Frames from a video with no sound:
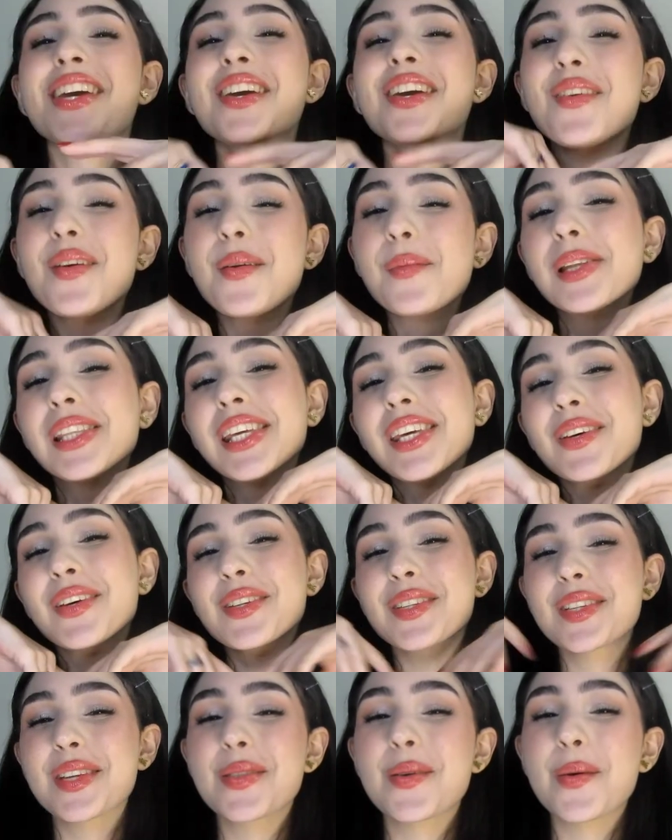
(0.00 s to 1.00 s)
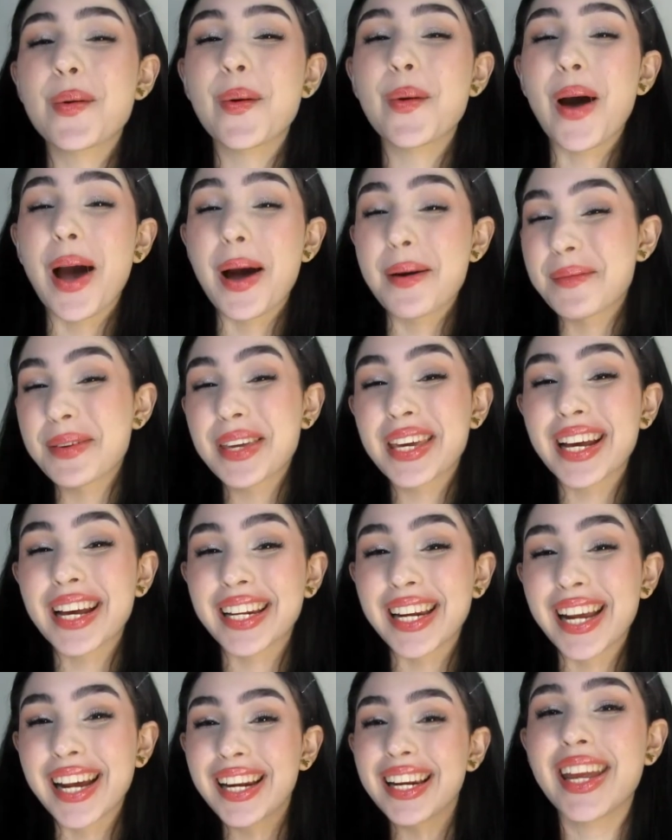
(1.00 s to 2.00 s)
bienvenidos de nuevo a mi
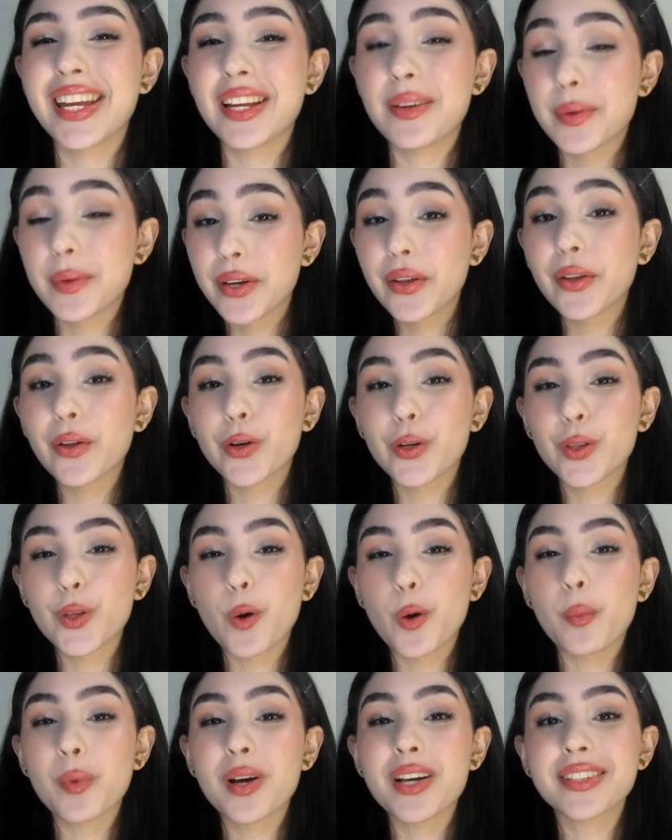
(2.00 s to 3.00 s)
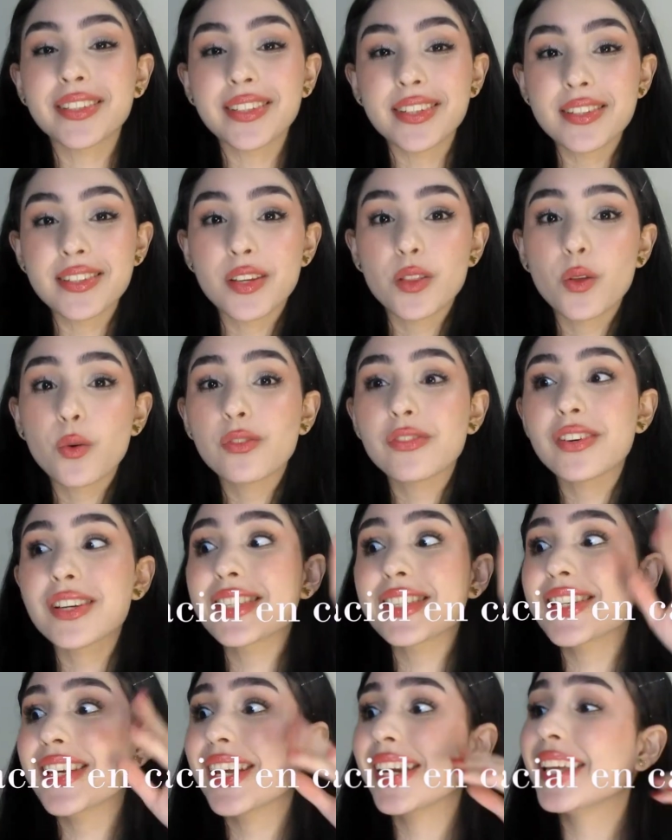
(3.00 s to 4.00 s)
canal En el video de hoy nos vamos a estar haciendo un
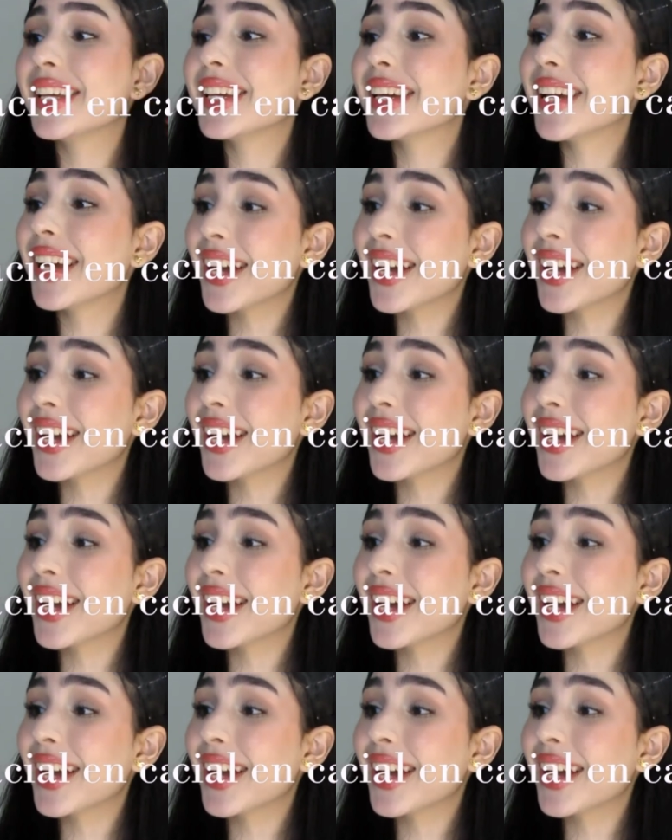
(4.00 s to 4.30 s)
facial en